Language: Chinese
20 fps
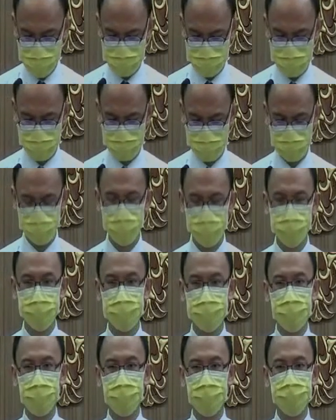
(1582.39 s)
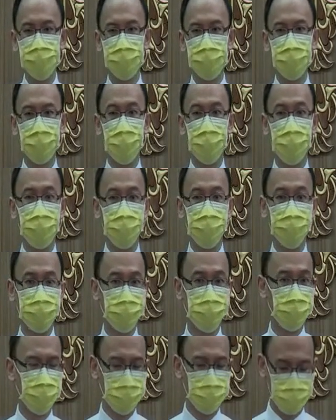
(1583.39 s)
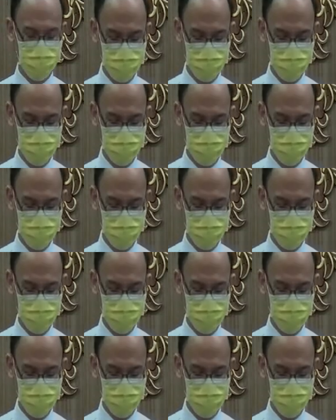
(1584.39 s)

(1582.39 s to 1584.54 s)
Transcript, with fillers: 直造就了很多的人，